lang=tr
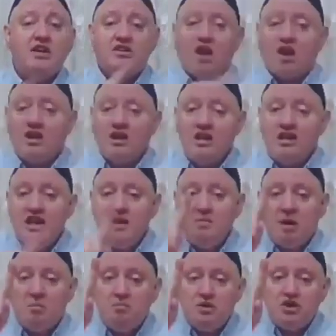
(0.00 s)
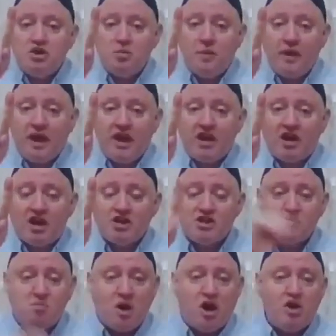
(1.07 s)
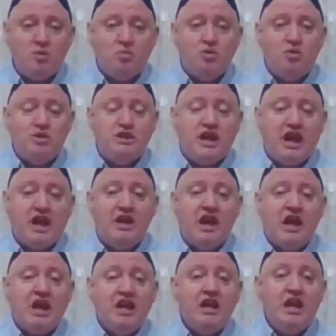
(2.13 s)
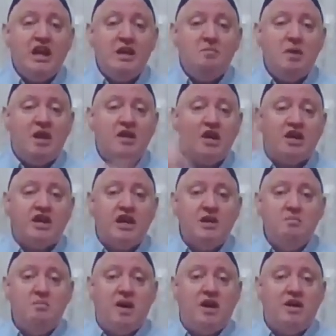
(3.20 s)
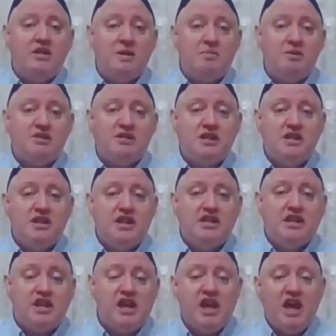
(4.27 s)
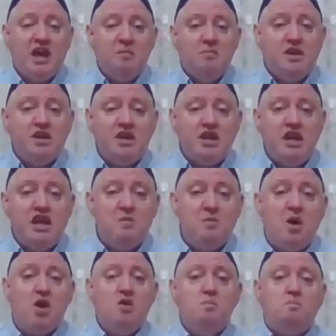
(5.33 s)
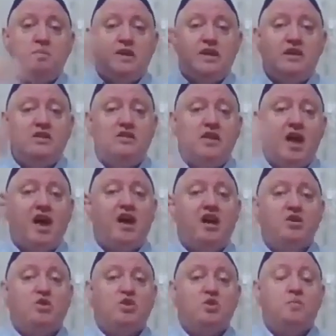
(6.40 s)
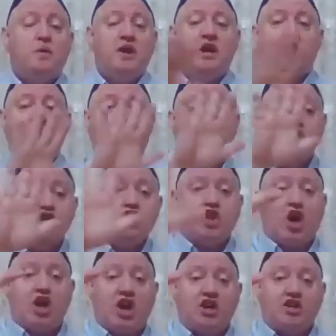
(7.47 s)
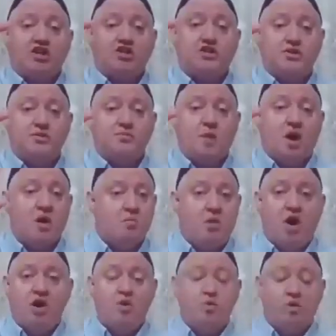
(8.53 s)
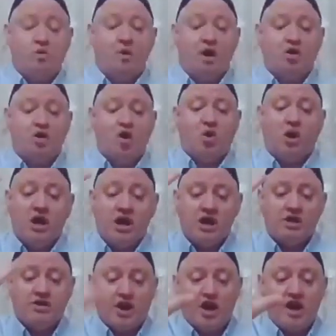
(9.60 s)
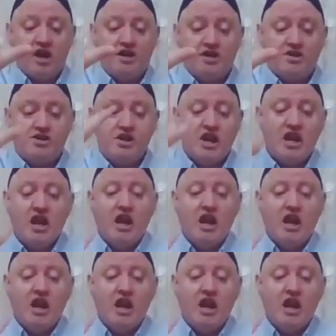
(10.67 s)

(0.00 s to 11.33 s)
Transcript: Taklidi iman bir şüpheye karşı mağlup olurken ilmel yakin mertebesindeki bir iman binler şüphelere karşı dayanır. Bak mağlup olmak yok dayanır.